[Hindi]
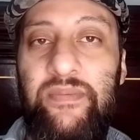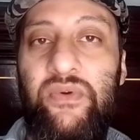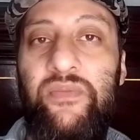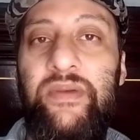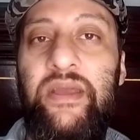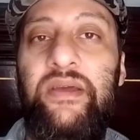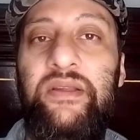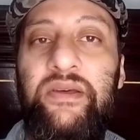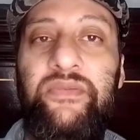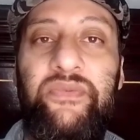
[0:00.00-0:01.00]
आपको
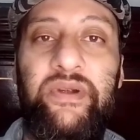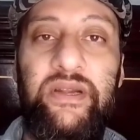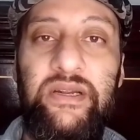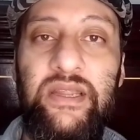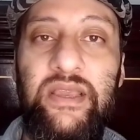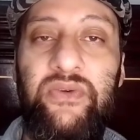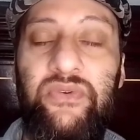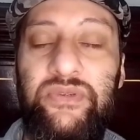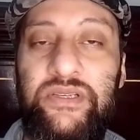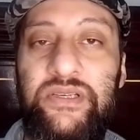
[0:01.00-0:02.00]
बिगिनर फ्रेंडली
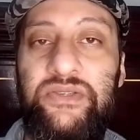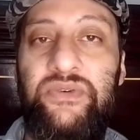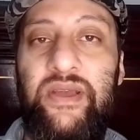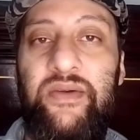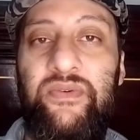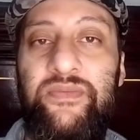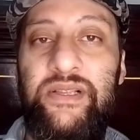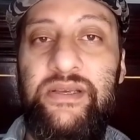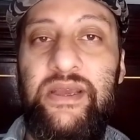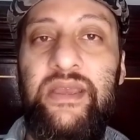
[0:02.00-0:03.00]
कोर्सेज जो हैं वो
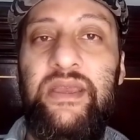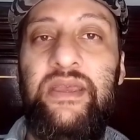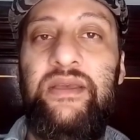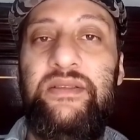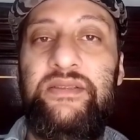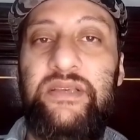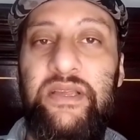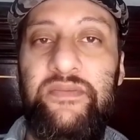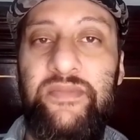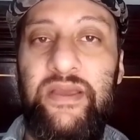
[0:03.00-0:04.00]
मिल जाएंगे
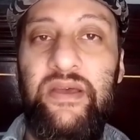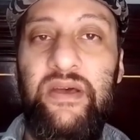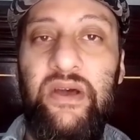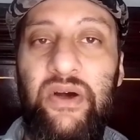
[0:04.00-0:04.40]
इंसान पे